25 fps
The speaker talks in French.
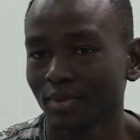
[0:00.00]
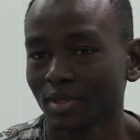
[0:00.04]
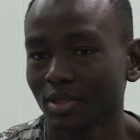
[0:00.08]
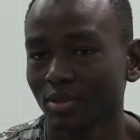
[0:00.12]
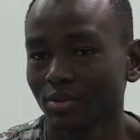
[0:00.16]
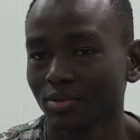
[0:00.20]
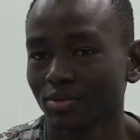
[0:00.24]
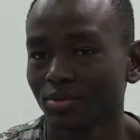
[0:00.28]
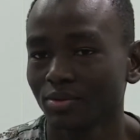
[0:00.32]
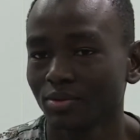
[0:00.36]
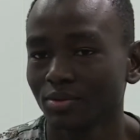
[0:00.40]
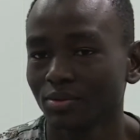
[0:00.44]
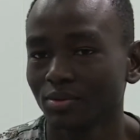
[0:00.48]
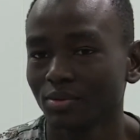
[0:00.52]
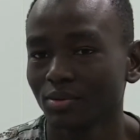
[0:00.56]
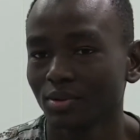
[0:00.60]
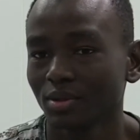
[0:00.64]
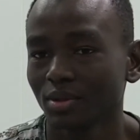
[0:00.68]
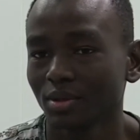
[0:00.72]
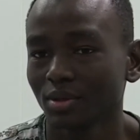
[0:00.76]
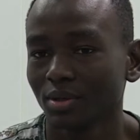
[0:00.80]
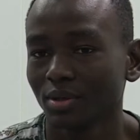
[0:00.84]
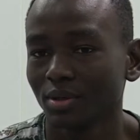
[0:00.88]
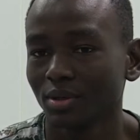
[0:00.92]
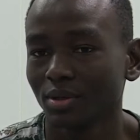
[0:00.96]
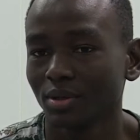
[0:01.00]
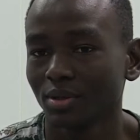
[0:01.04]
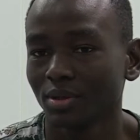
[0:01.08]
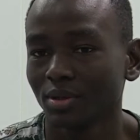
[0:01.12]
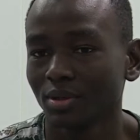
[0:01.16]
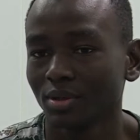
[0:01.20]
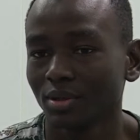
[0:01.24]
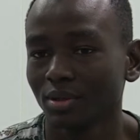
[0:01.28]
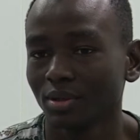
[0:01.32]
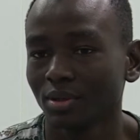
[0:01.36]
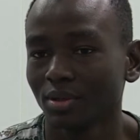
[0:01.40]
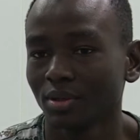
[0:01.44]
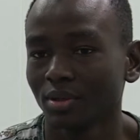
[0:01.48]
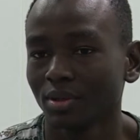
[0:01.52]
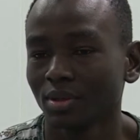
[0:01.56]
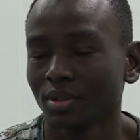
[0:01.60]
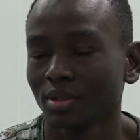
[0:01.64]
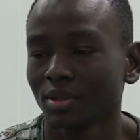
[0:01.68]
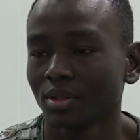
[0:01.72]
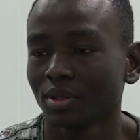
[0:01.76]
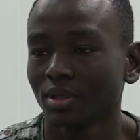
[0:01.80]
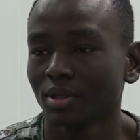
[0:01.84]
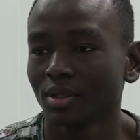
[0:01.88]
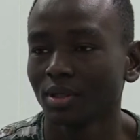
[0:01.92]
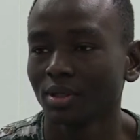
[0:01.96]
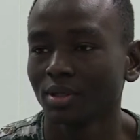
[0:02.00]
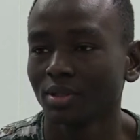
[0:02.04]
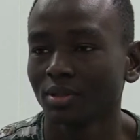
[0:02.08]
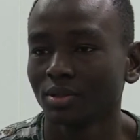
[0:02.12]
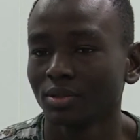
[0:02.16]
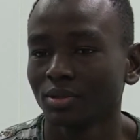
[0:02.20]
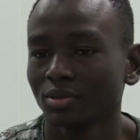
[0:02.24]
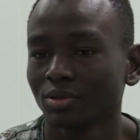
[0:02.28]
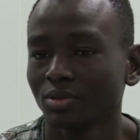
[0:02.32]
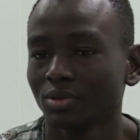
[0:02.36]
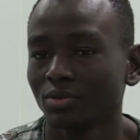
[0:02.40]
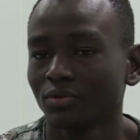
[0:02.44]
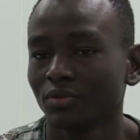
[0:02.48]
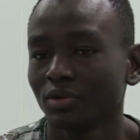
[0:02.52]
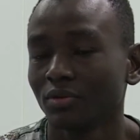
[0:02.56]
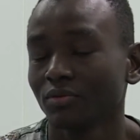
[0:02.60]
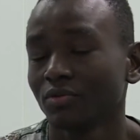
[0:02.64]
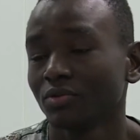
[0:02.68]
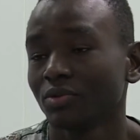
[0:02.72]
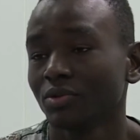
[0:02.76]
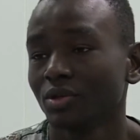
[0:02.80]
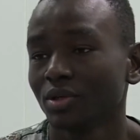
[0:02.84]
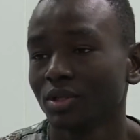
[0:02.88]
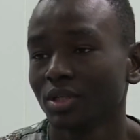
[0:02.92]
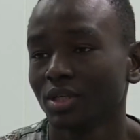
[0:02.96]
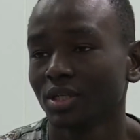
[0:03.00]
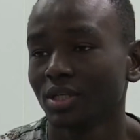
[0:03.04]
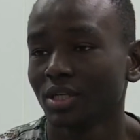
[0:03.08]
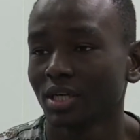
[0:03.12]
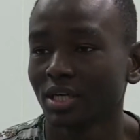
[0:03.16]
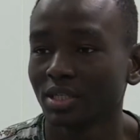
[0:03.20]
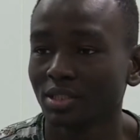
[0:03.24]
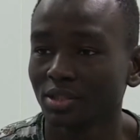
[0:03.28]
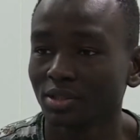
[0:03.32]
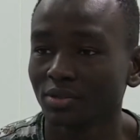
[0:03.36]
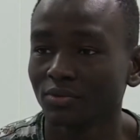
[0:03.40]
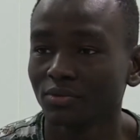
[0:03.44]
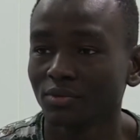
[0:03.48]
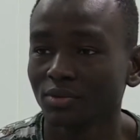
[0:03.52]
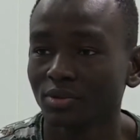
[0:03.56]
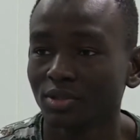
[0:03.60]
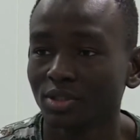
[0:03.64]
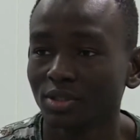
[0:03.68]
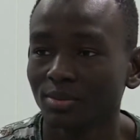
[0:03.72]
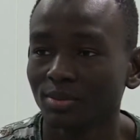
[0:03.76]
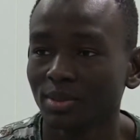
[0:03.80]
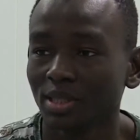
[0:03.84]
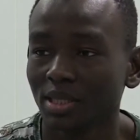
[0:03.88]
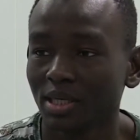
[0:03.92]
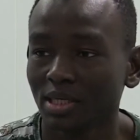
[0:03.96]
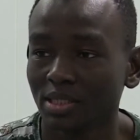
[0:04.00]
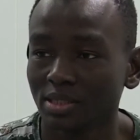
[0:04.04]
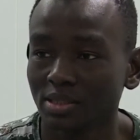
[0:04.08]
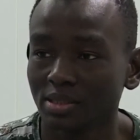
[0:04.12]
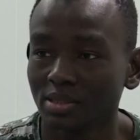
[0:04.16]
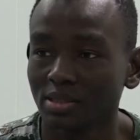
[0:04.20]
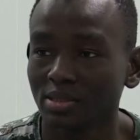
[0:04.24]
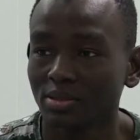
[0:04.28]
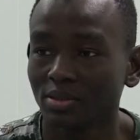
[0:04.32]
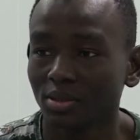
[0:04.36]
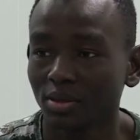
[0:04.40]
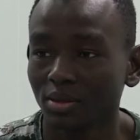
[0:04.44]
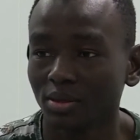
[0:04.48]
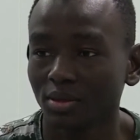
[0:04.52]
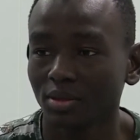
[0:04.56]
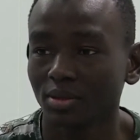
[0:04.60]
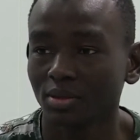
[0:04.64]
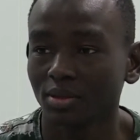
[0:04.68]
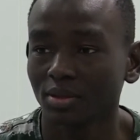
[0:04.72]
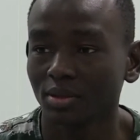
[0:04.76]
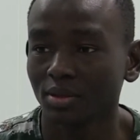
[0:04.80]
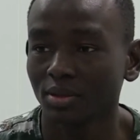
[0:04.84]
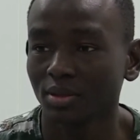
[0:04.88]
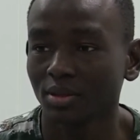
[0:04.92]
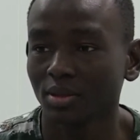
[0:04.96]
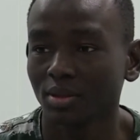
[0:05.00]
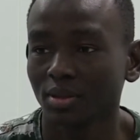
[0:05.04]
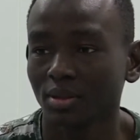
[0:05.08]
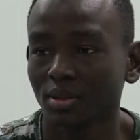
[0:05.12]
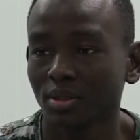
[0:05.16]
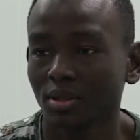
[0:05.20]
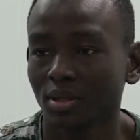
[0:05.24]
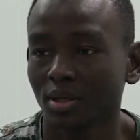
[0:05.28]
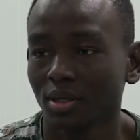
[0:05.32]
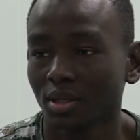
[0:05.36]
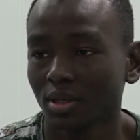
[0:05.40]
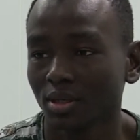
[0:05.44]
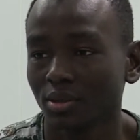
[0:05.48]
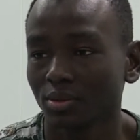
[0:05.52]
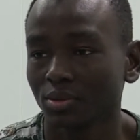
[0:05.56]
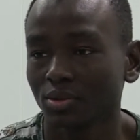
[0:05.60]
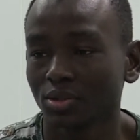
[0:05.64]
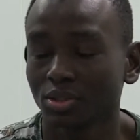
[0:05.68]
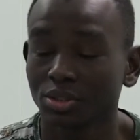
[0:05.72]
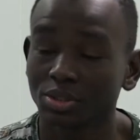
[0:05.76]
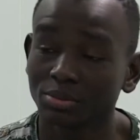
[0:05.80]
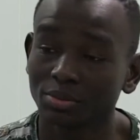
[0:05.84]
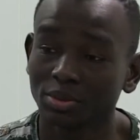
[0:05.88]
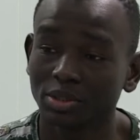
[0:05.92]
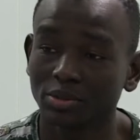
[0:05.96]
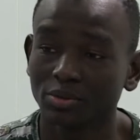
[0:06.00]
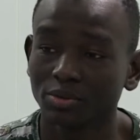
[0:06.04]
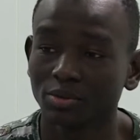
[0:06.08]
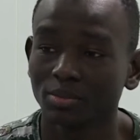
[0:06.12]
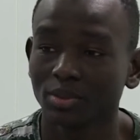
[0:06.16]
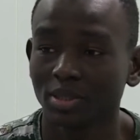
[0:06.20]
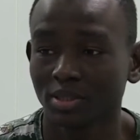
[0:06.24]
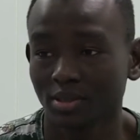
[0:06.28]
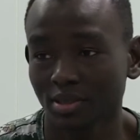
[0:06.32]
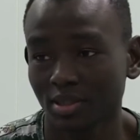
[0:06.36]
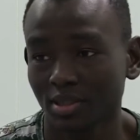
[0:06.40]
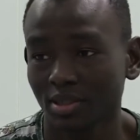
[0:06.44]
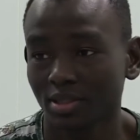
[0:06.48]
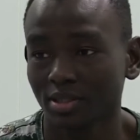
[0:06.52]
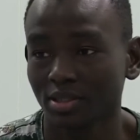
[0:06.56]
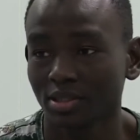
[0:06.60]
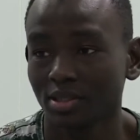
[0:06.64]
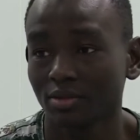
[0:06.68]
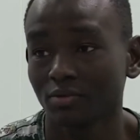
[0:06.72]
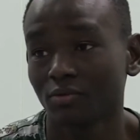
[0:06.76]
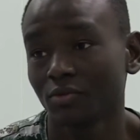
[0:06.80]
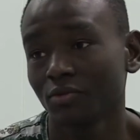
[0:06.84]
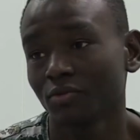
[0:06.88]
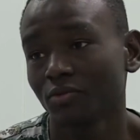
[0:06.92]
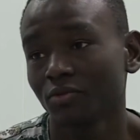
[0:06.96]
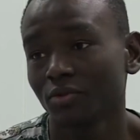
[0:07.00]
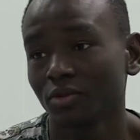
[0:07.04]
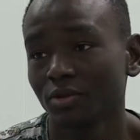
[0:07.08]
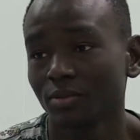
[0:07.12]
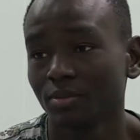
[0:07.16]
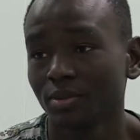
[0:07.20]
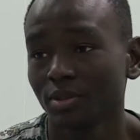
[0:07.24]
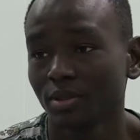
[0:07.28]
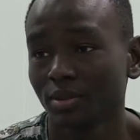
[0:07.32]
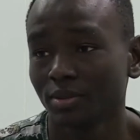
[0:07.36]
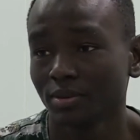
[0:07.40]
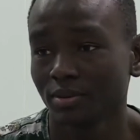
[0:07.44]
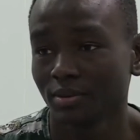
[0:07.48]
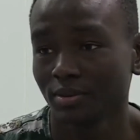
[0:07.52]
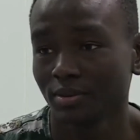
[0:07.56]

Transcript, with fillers: Et du coup, euh, je vais vous donner un rendez-vous demain à 10h euh, au chemin de Matraque, si vous voulez bien.